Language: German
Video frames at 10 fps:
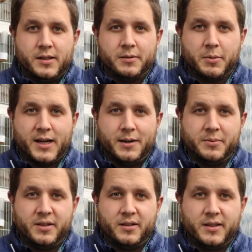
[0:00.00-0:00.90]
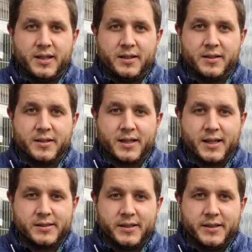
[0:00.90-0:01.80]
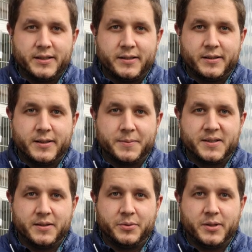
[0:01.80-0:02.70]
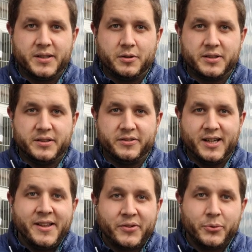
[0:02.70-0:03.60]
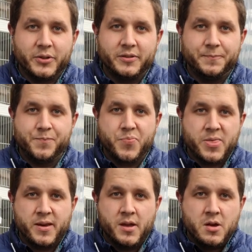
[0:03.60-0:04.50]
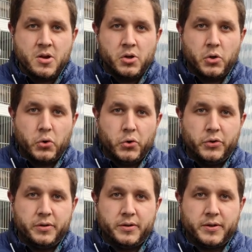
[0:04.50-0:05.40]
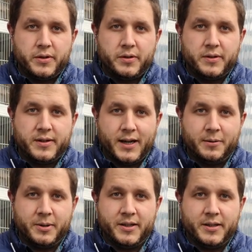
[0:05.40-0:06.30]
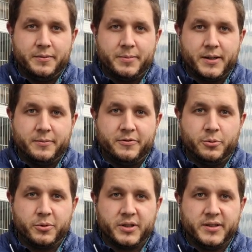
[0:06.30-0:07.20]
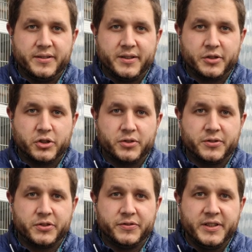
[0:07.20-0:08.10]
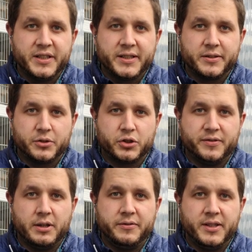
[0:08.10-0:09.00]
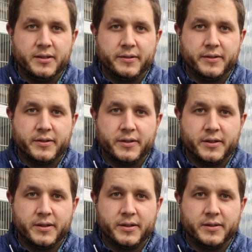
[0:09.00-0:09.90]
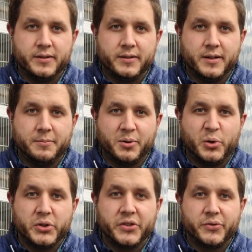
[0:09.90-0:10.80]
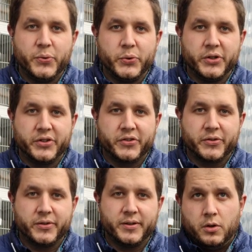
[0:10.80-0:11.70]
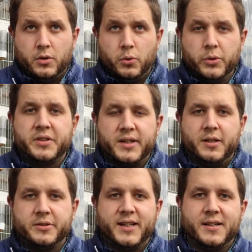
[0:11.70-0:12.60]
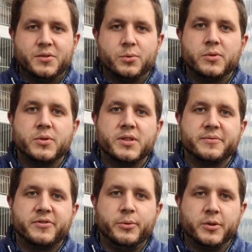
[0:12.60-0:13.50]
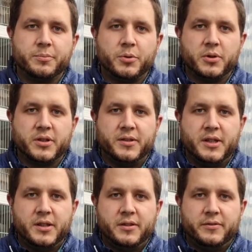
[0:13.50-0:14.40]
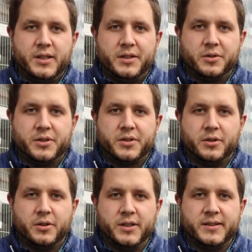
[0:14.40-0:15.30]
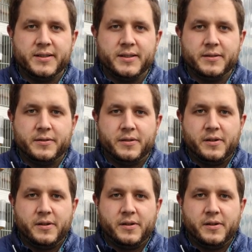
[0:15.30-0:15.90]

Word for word: im Rahmen der Krankheiten gibt es natürlich auch die Verletzungen und dabei beim Vogel sehr schwierig und schwerwiegend äh, der Bruch des Flügels. Und genau dazu, zu diesem Flügelbruch, will ich euch heute